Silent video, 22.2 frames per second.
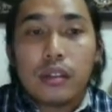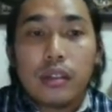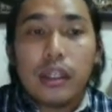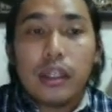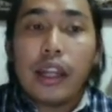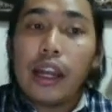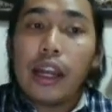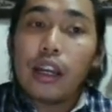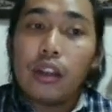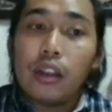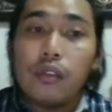
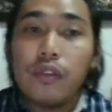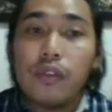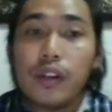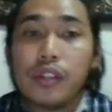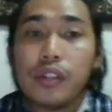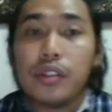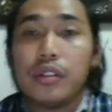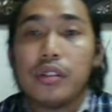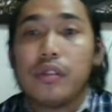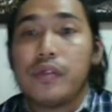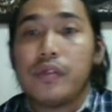direct
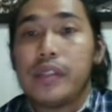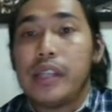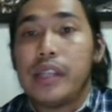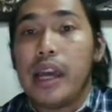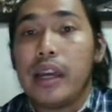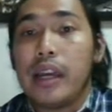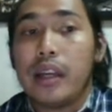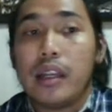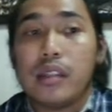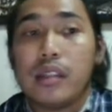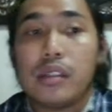conversion of
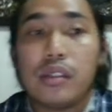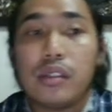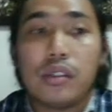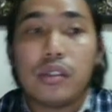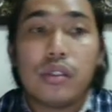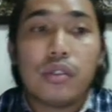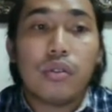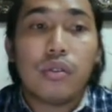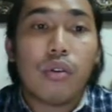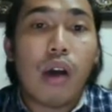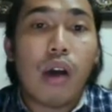
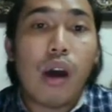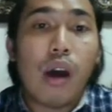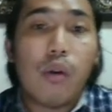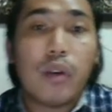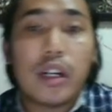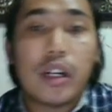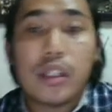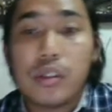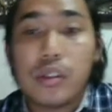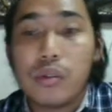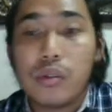seconds to
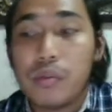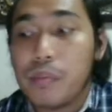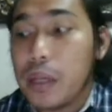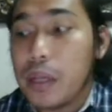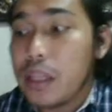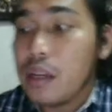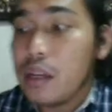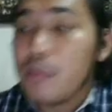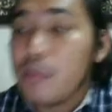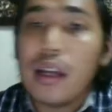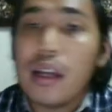hours,
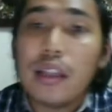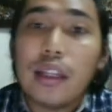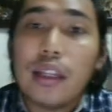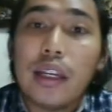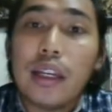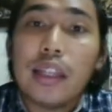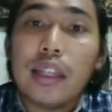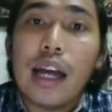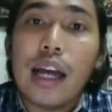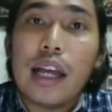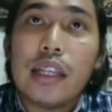pwede naman natin
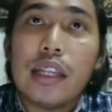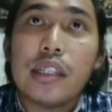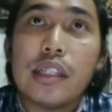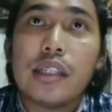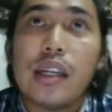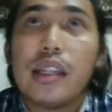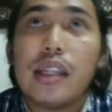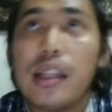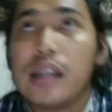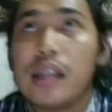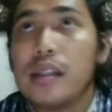idaan
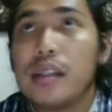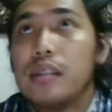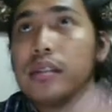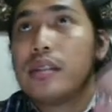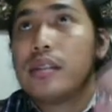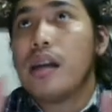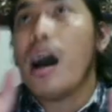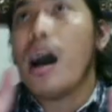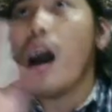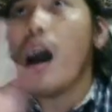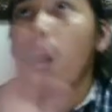siya ng
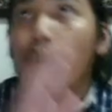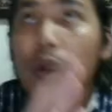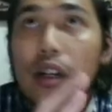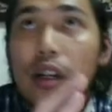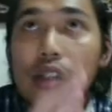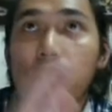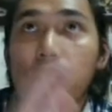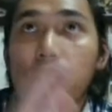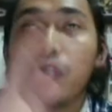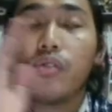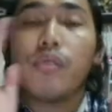
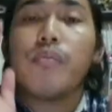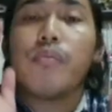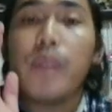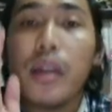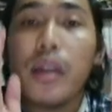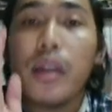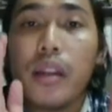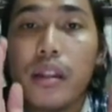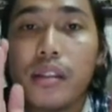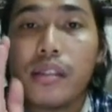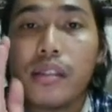hours to
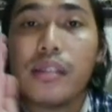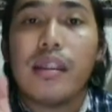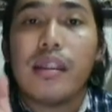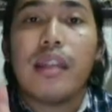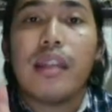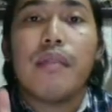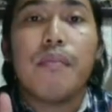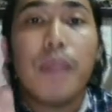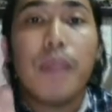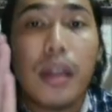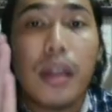minutes,
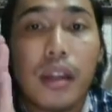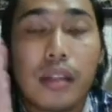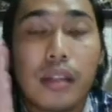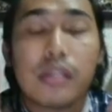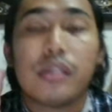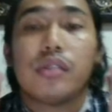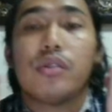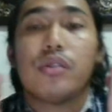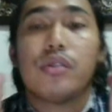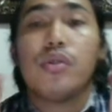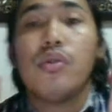then
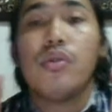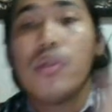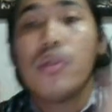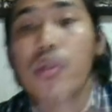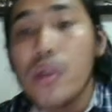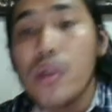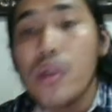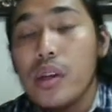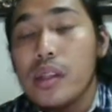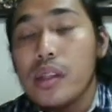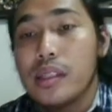minutes to
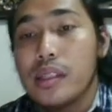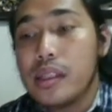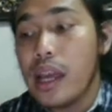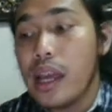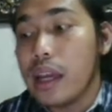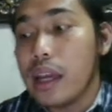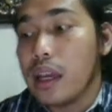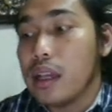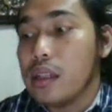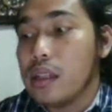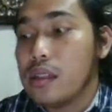
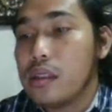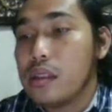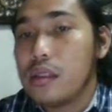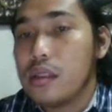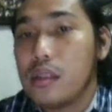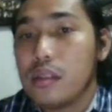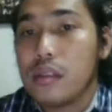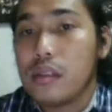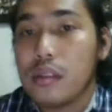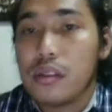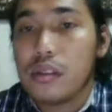
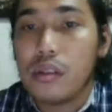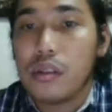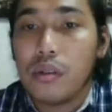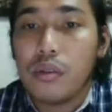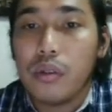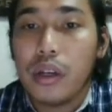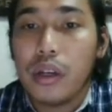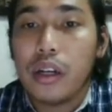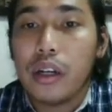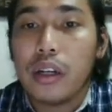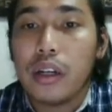seconds.
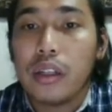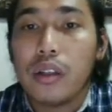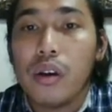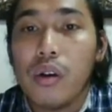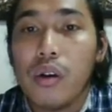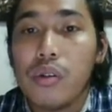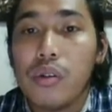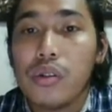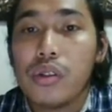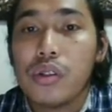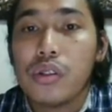So, here it
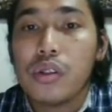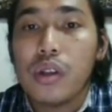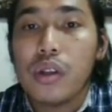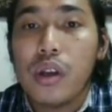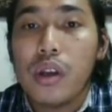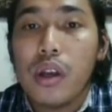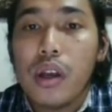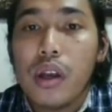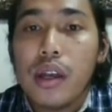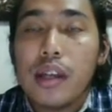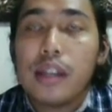goes.
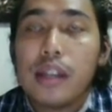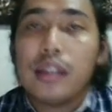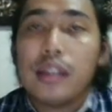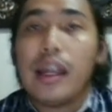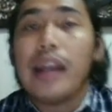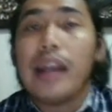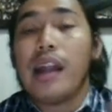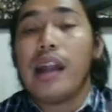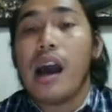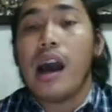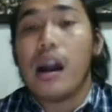
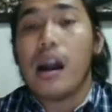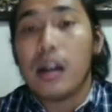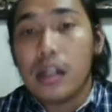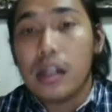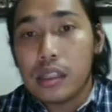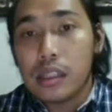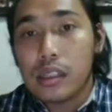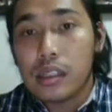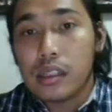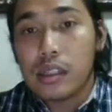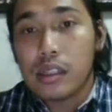10
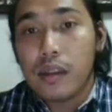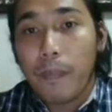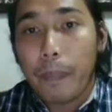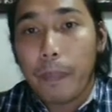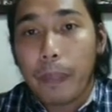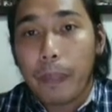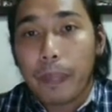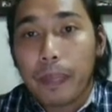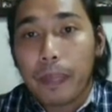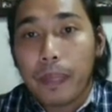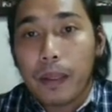hours
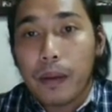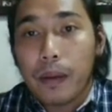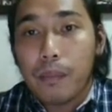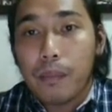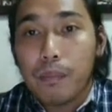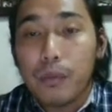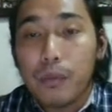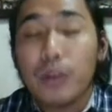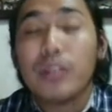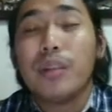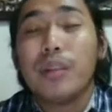
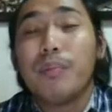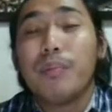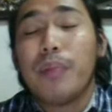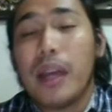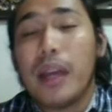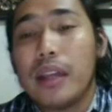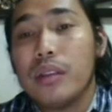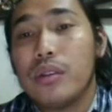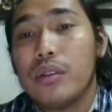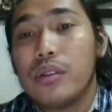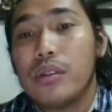
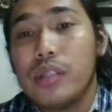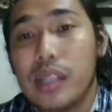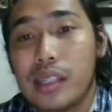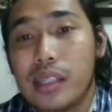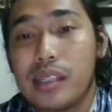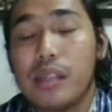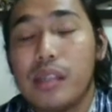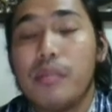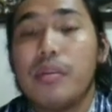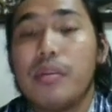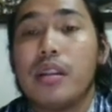multiplied to
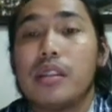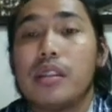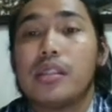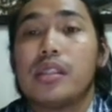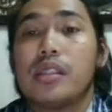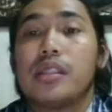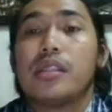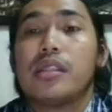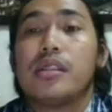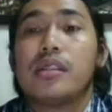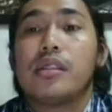60
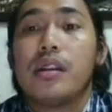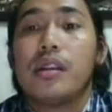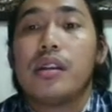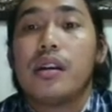minutes